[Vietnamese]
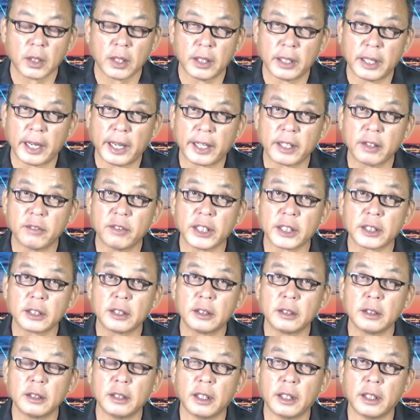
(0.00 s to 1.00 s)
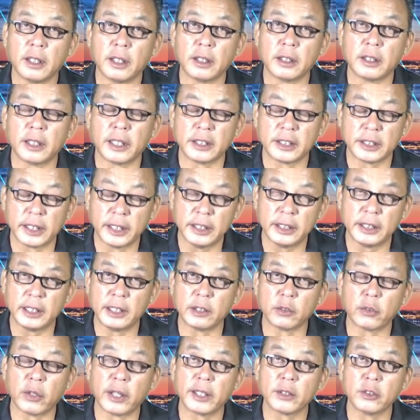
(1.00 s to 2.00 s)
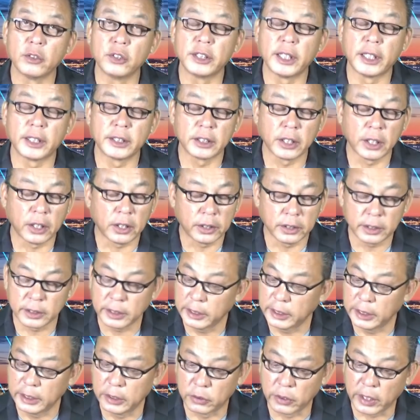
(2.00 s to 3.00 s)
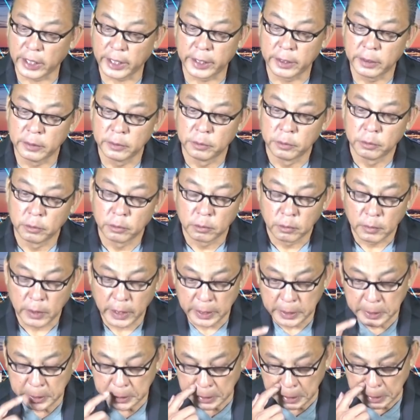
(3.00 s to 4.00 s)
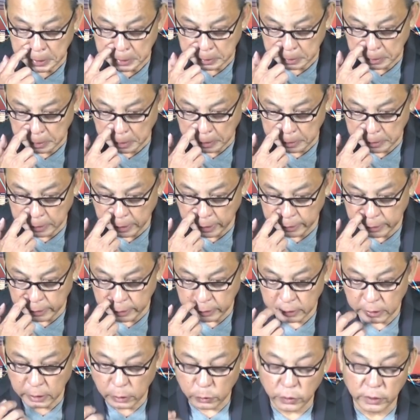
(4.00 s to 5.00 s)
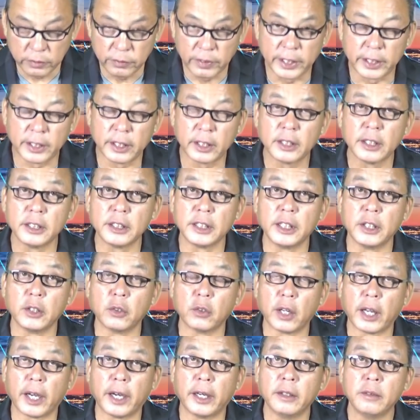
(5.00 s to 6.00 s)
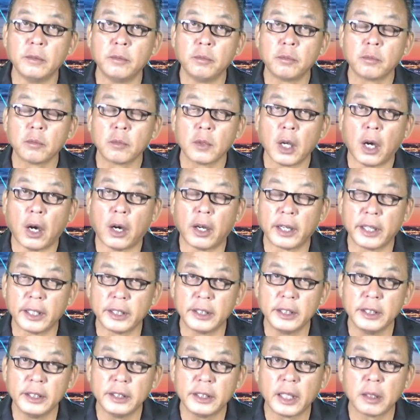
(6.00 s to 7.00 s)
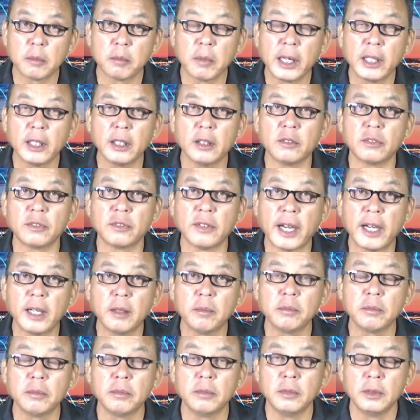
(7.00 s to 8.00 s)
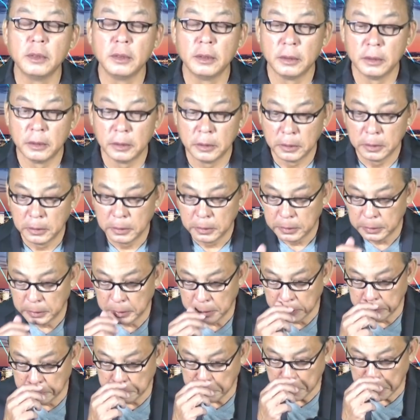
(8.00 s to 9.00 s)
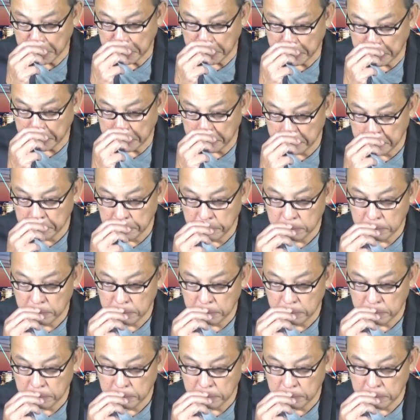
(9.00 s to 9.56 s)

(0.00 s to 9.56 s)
là cái việc à, là chi tiền thuế của dân cho cái điều này anh đi giải, đã giải thích cho quý vị rất là nhiều lần họ là di dân bất hợp pháp nhưng mà